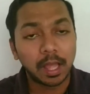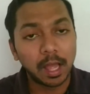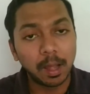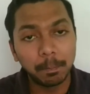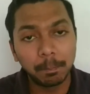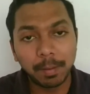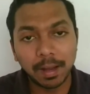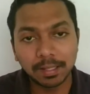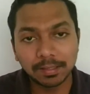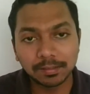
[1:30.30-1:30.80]

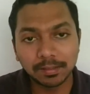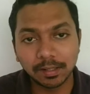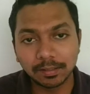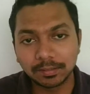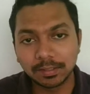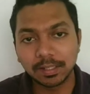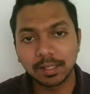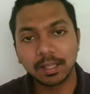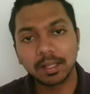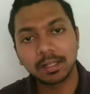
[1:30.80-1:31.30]
अब बात
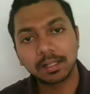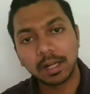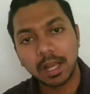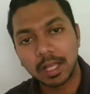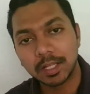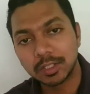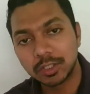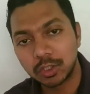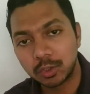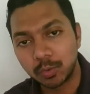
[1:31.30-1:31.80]
करते हैं
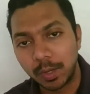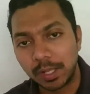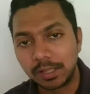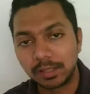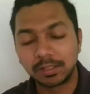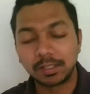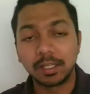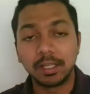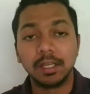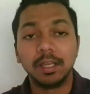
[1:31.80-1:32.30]
क्लास
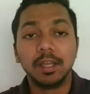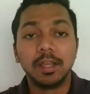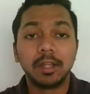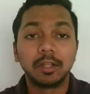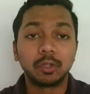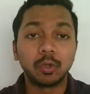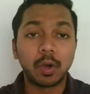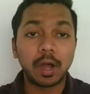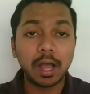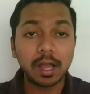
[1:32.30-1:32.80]
ट्वेल्थ की
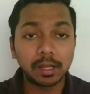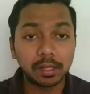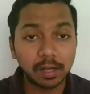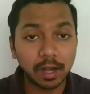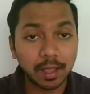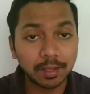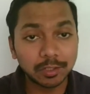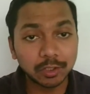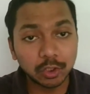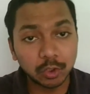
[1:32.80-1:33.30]
तो हाँ
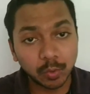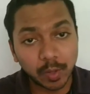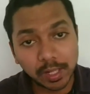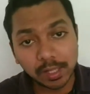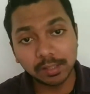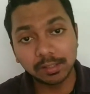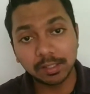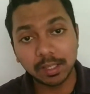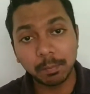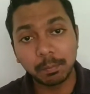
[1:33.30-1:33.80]
क्लास
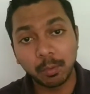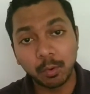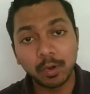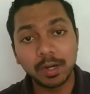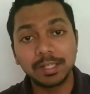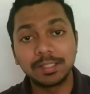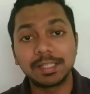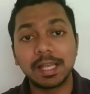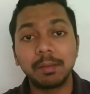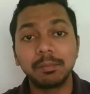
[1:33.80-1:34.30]
ट्वेल्थ के बोर्ड
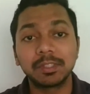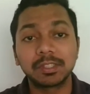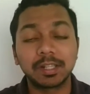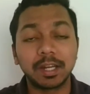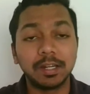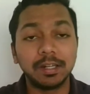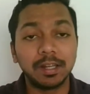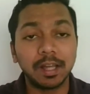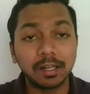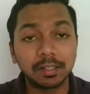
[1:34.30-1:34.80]
एग्जाम्स
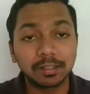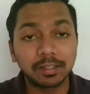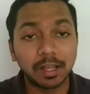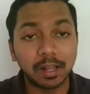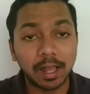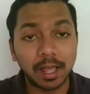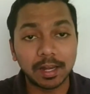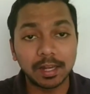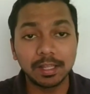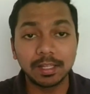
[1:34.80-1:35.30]
कंडक्ट
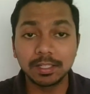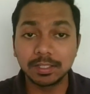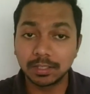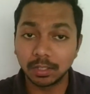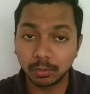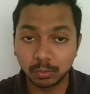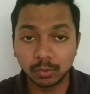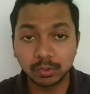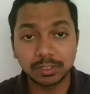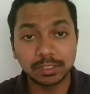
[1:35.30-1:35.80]
कराने की
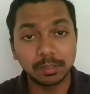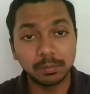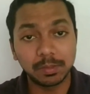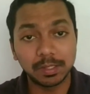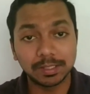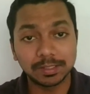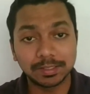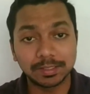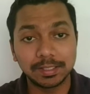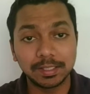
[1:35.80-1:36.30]
ज़रूर
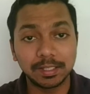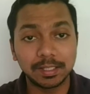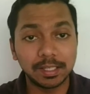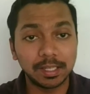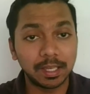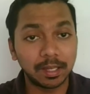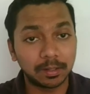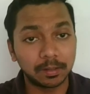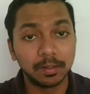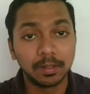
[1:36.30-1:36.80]
सीबीएसई e
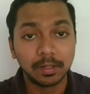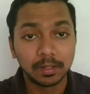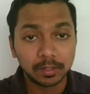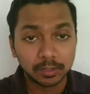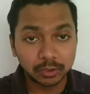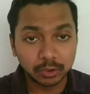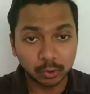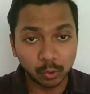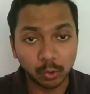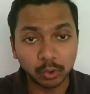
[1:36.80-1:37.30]
की एक
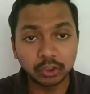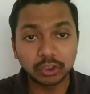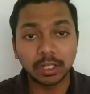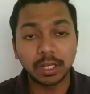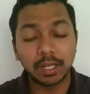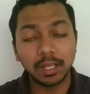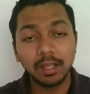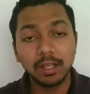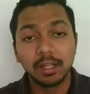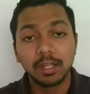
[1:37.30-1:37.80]
सोच
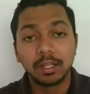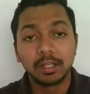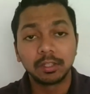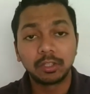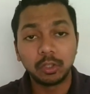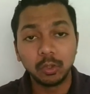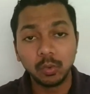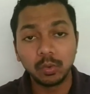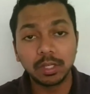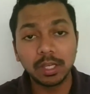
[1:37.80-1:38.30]
है
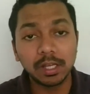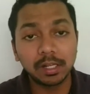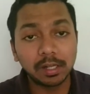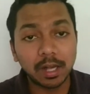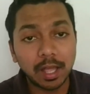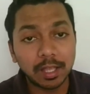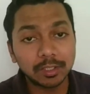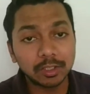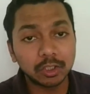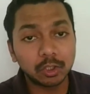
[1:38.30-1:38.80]
क्योंकि
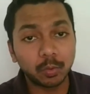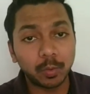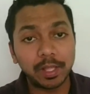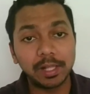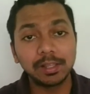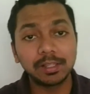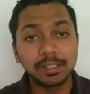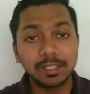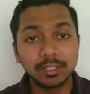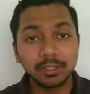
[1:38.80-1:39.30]
क्लास
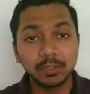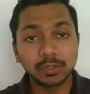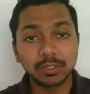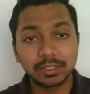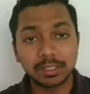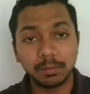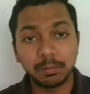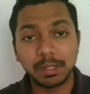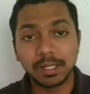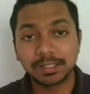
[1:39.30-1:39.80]
ट्वेल्थ की जो
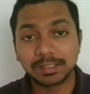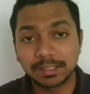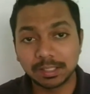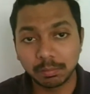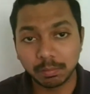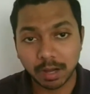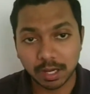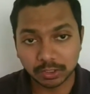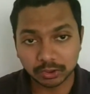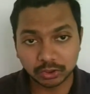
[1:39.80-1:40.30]
सीबीएसई e
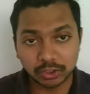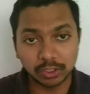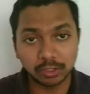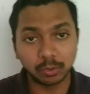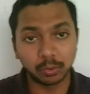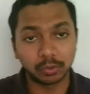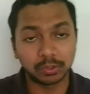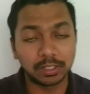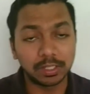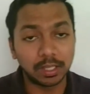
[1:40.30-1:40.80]
मार्कशीट
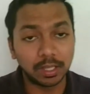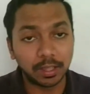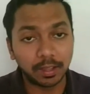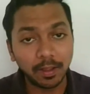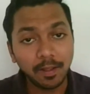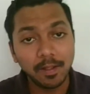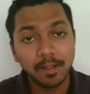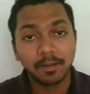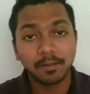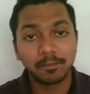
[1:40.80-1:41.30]
होती है
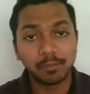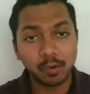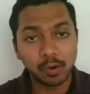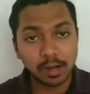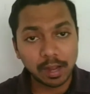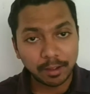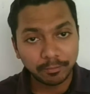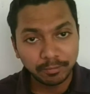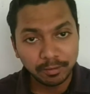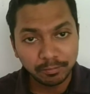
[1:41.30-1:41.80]
वो
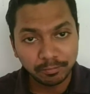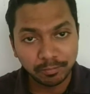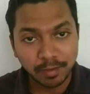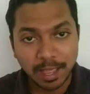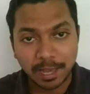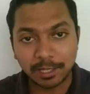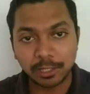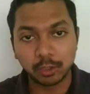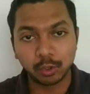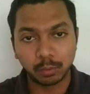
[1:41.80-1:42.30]
काफ़ी
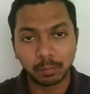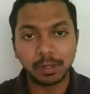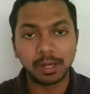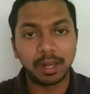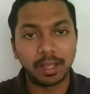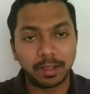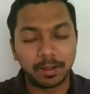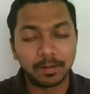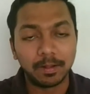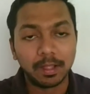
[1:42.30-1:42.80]
वैल्यूएबल
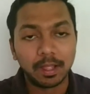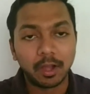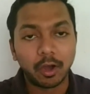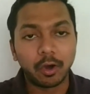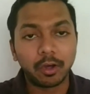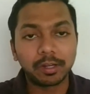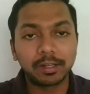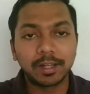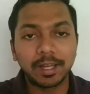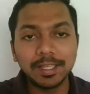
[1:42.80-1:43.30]
है
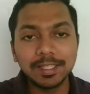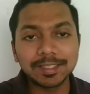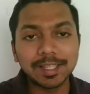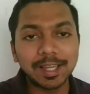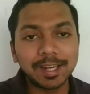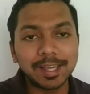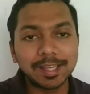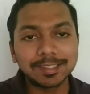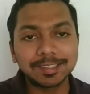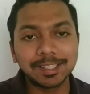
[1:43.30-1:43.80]
और कई
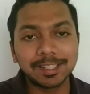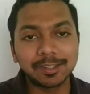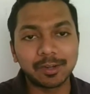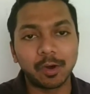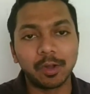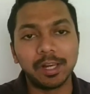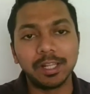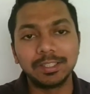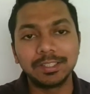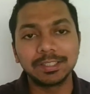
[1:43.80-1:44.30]
सारे ऐसे
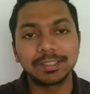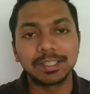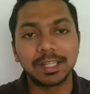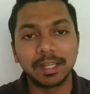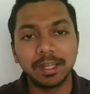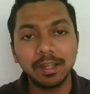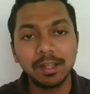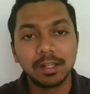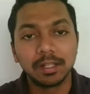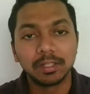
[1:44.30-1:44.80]
कॉलेजेस
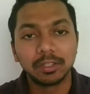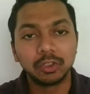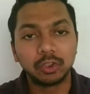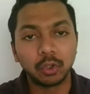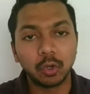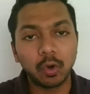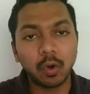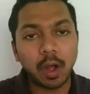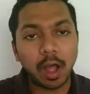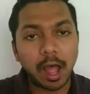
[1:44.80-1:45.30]
हैं
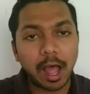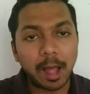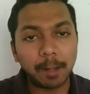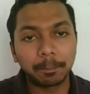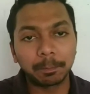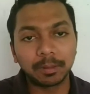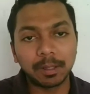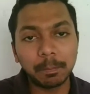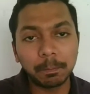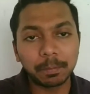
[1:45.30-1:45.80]
जो
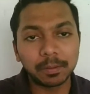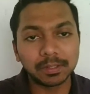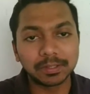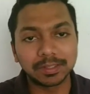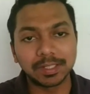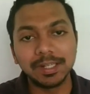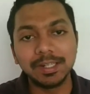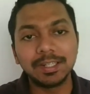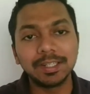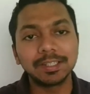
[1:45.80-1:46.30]
आपकी
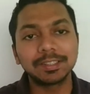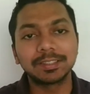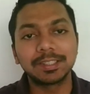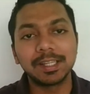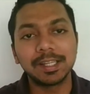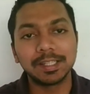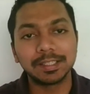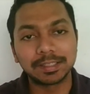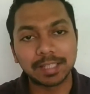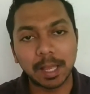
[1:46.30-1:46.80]
परसेंटेज
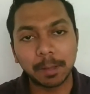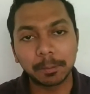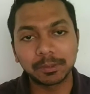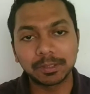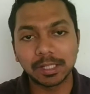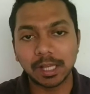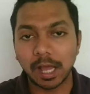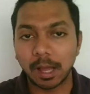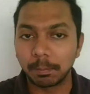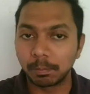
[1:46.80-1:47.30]
के हिसाब
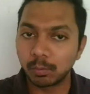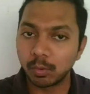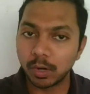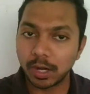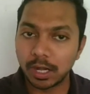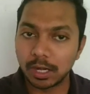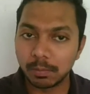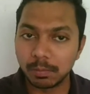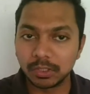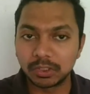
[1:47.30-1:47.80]
से आपको
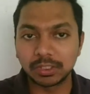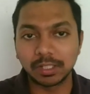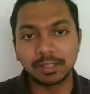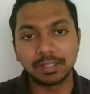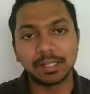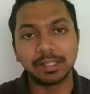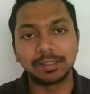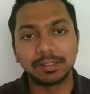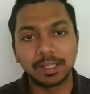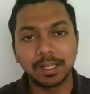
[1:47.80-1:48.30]
एडमिशन
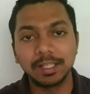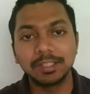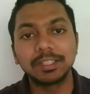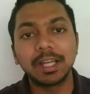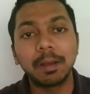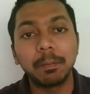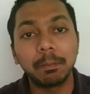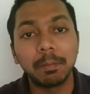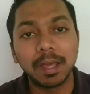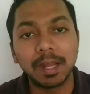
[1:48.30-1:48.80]
देते हैं
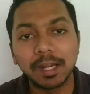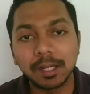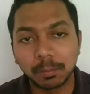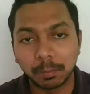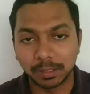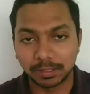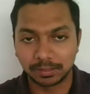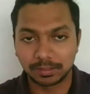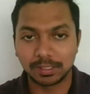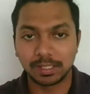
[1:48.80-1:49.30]
जहां मेरिट
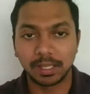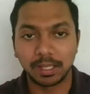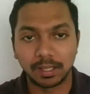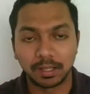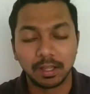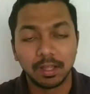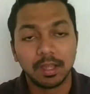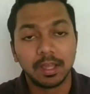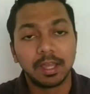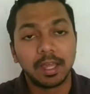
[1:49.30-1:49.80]
बनती है
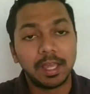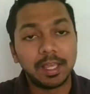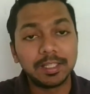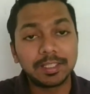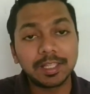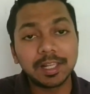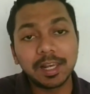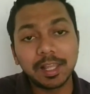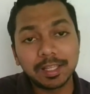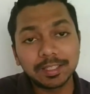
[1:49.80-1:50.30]

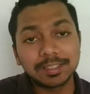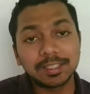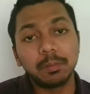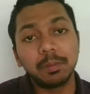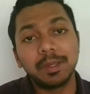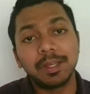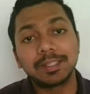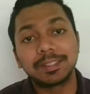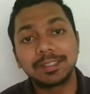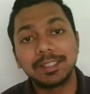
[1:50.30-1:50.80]
इसीलिए
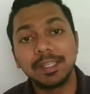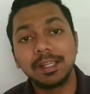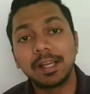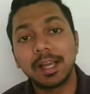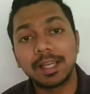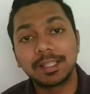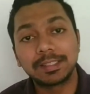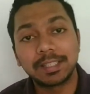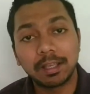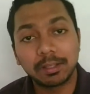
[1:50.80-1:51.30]
सीबीएसई e
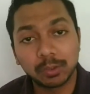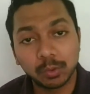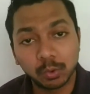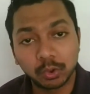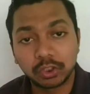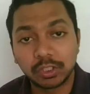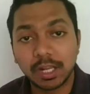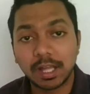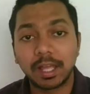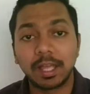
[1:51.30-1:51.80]
का ऐसा
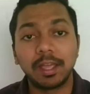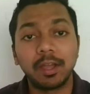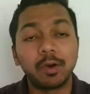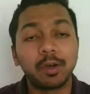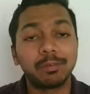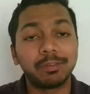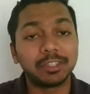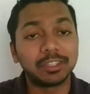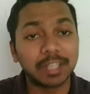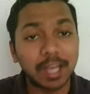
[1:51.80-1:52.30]
सोचना है
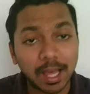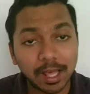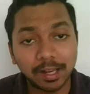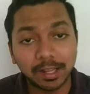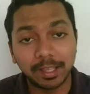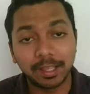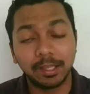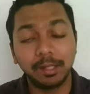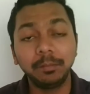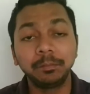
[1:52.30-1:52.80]
और विचार
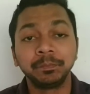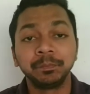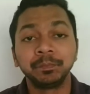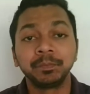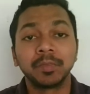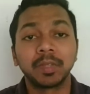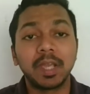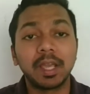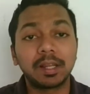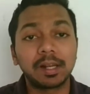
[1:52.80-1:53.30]
है
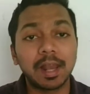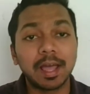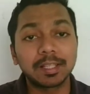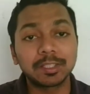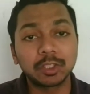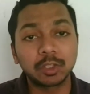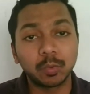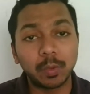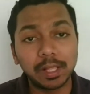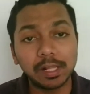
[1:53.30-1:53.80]
कि
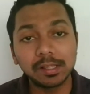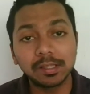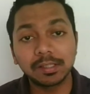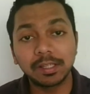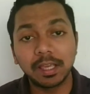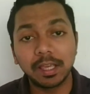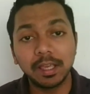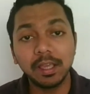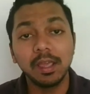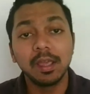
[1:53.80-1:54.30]
क्लास ट्वेल्थ
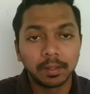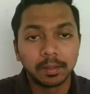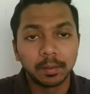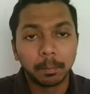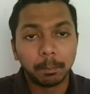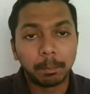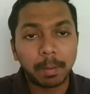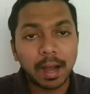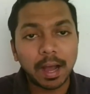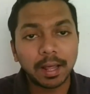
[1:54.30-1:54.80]
के
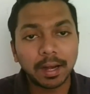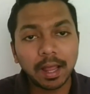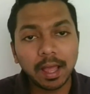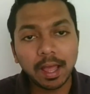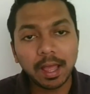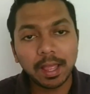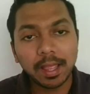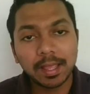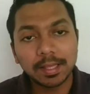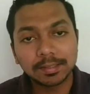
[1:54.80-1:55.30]

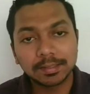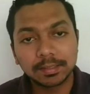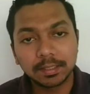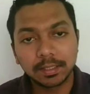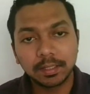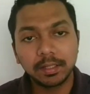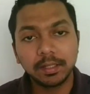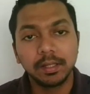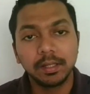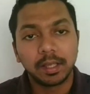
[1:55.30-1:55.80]
12 ऐसे
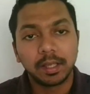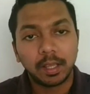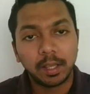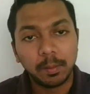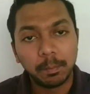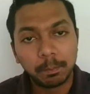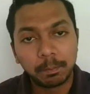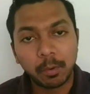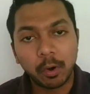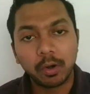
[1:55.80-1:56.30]

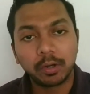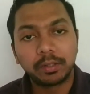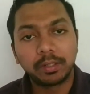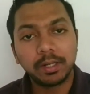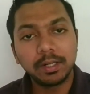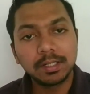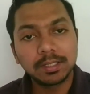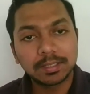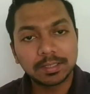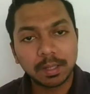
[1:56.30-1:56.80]

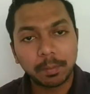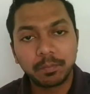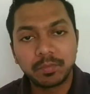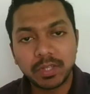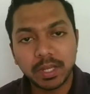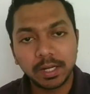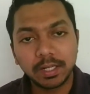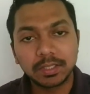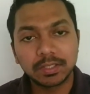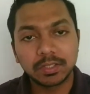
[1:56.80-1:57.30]
इंपॉर्टेंट
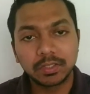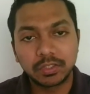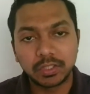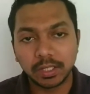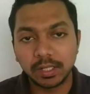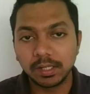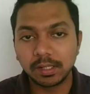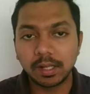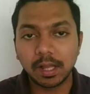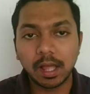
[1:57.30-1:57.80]
सब्जेक्ट्स
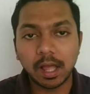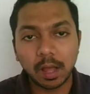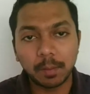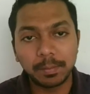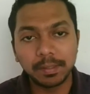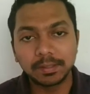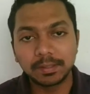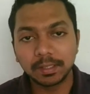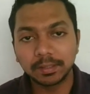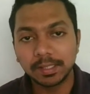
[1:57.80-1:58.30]
जिनका
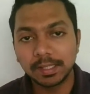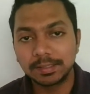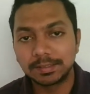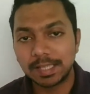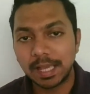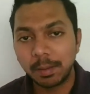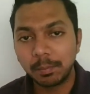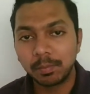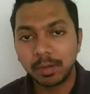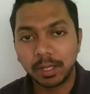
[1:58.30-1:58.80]
अभी तक
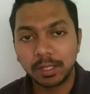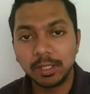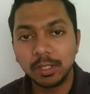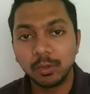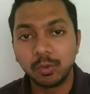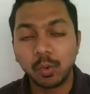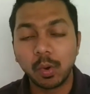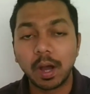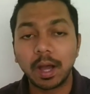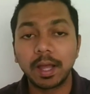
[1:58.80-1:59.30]
एग्ज़ाम नहीं
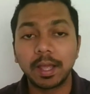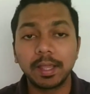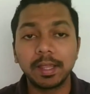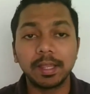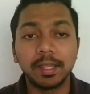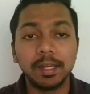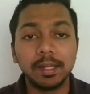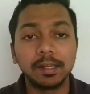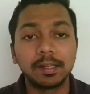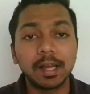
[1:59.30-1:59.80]
हुआ है
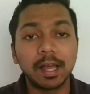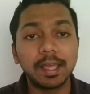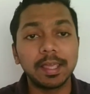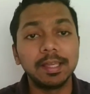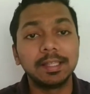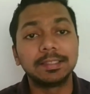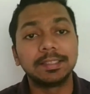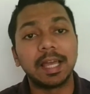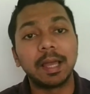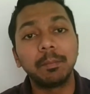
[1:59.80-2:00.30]
इनका
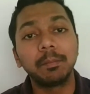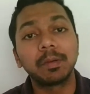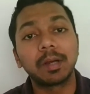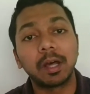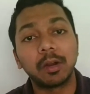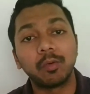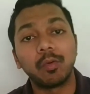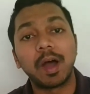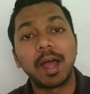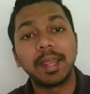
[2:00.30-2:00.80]
एग्ज़ाम
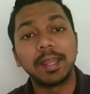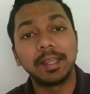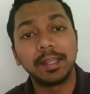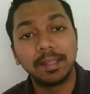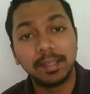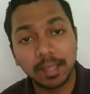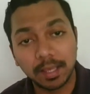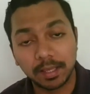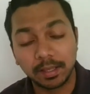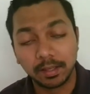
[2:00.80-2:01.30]

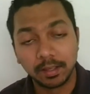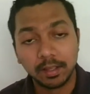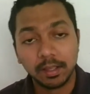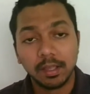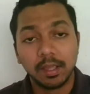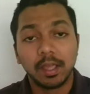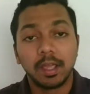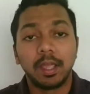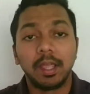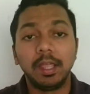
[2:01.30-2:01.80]
करवाएंगे
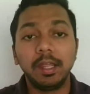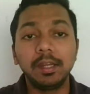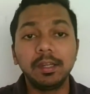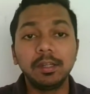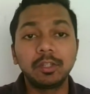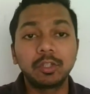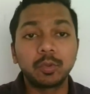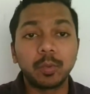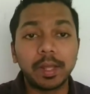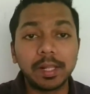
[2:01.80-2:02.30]
इन
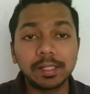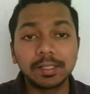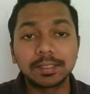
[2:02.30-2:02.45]
ट्वेल्थ